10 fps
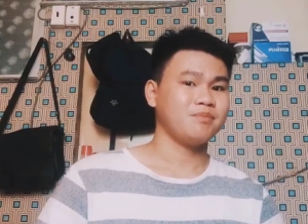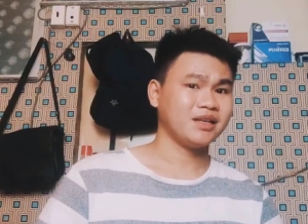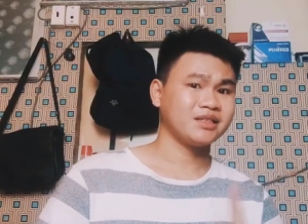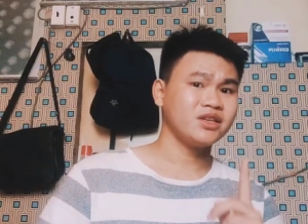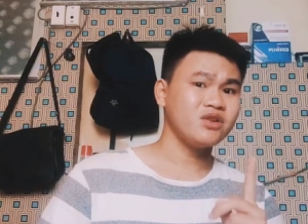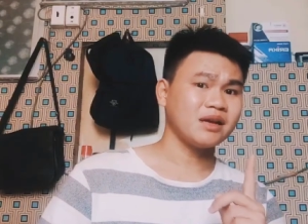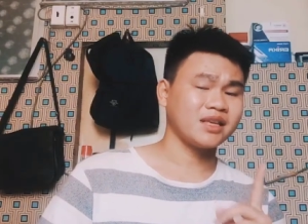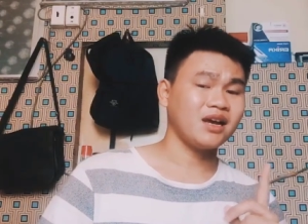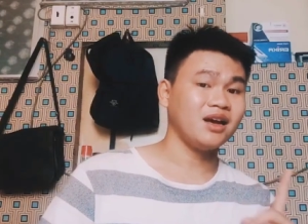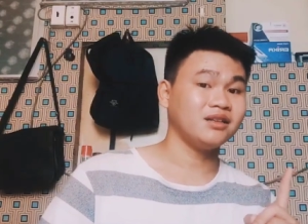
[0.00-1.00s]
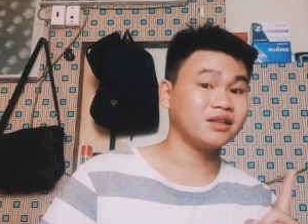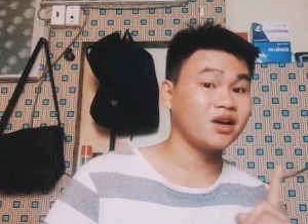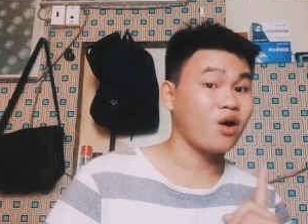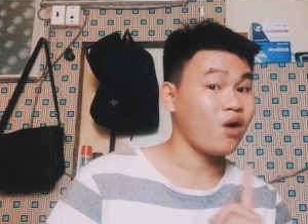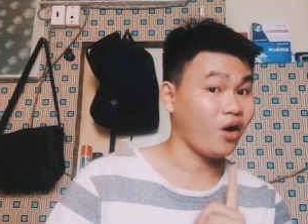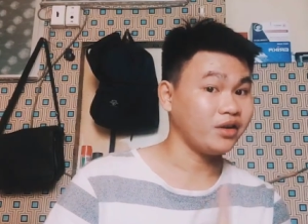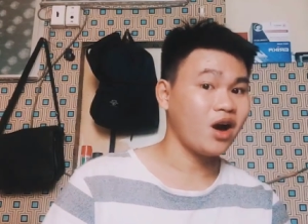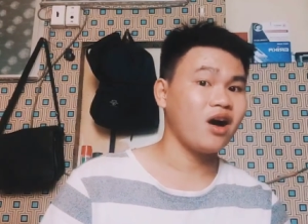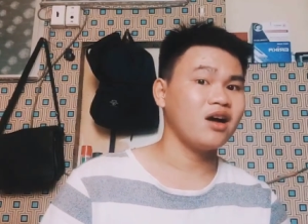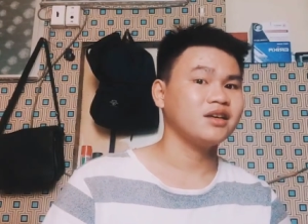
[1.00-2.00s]
Bạn, nếu bạn trả lời được cái câu hỏi
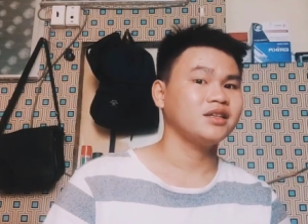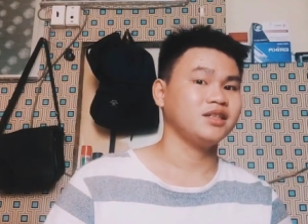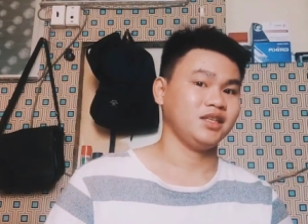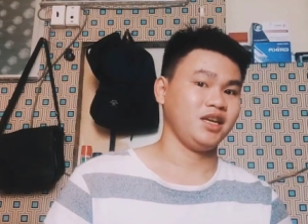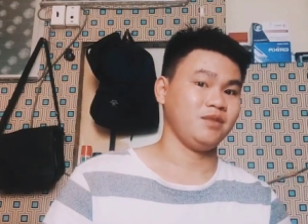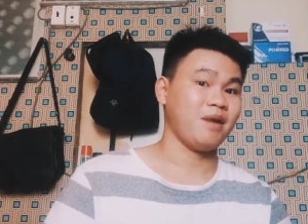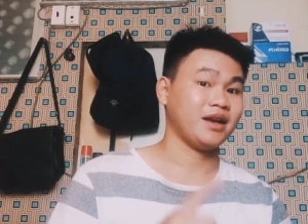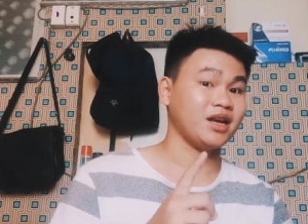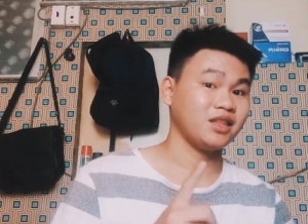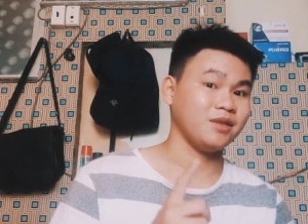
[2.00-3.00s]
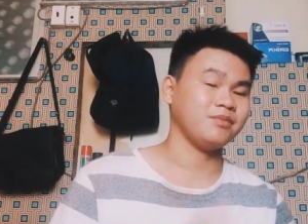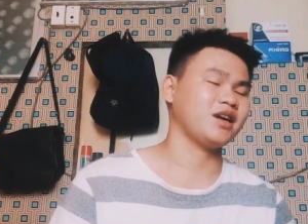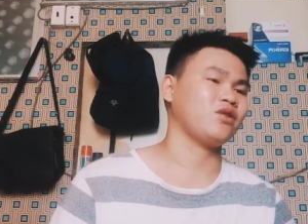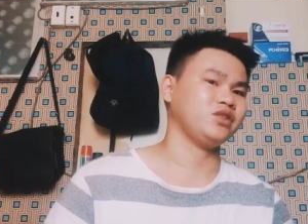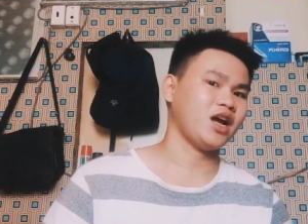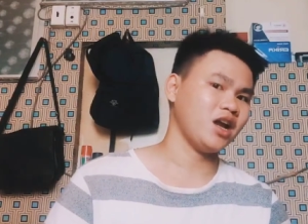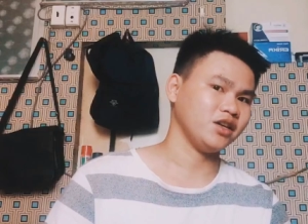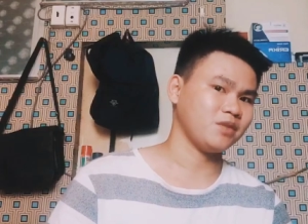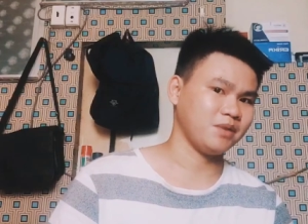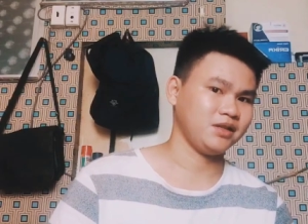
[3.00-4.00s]
đó thì bạn đã tìm ra câu trả lời
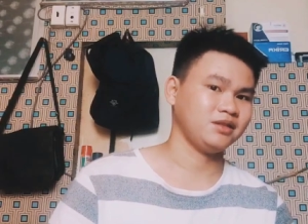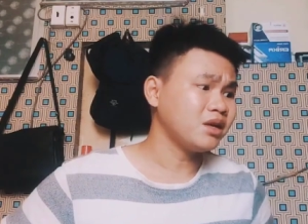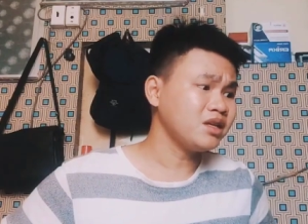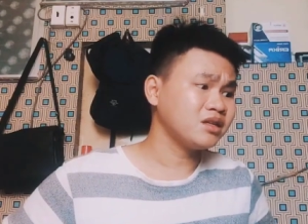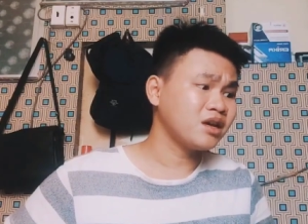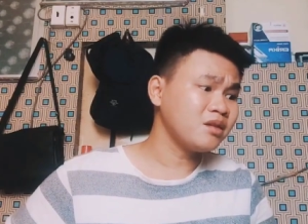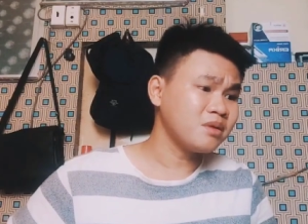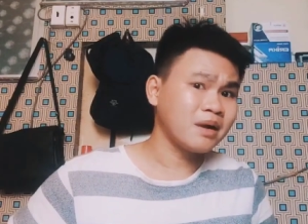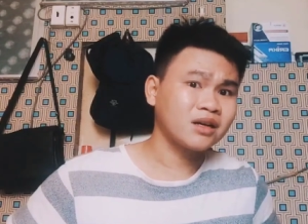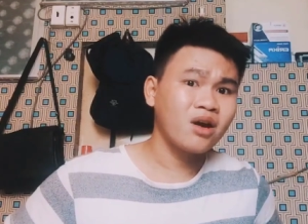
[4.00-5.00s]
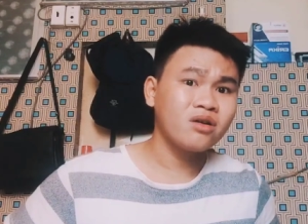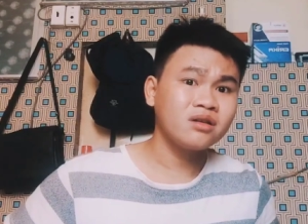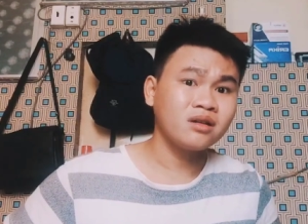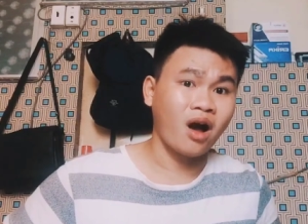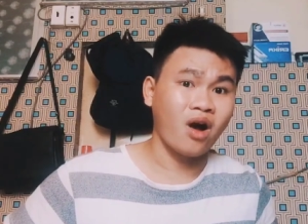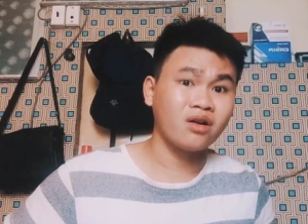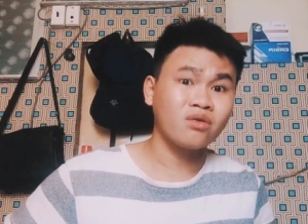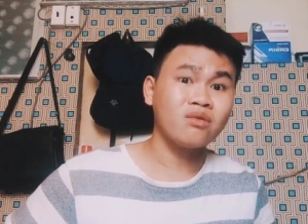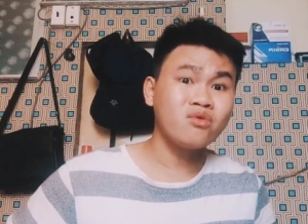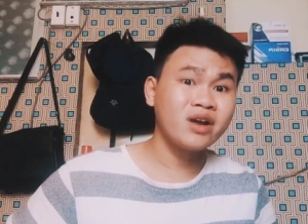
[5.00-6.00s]
cho mình. Bởi vì khi mà bạn nói họ đâu
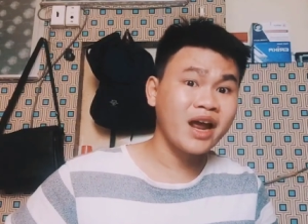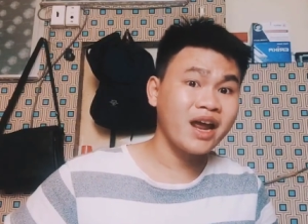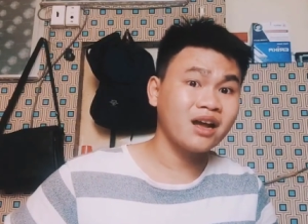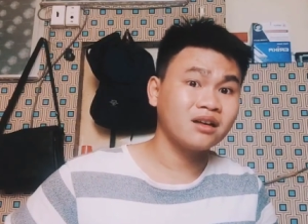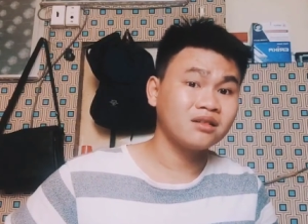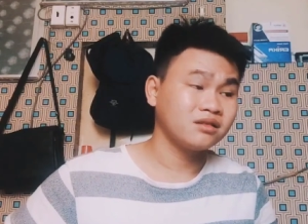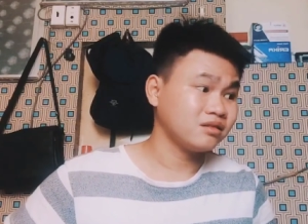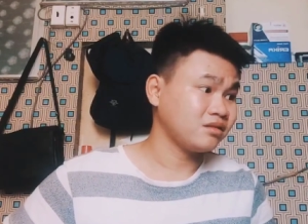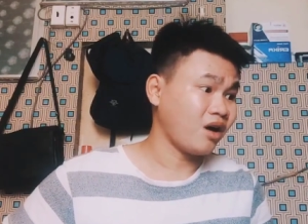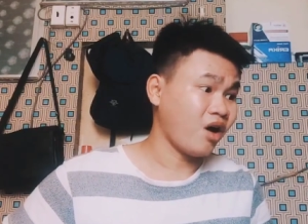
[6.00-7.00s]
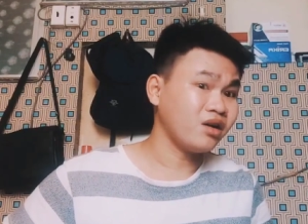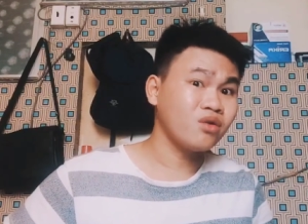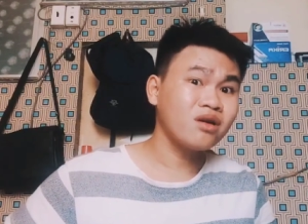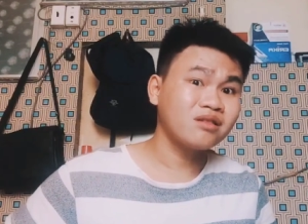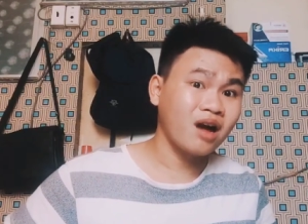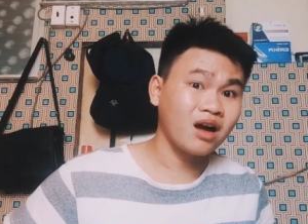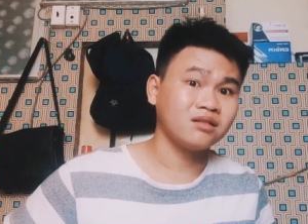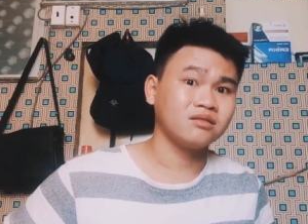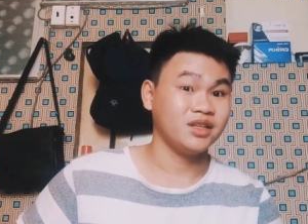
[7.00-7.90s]
có muốn nghe, họ đâu có cần.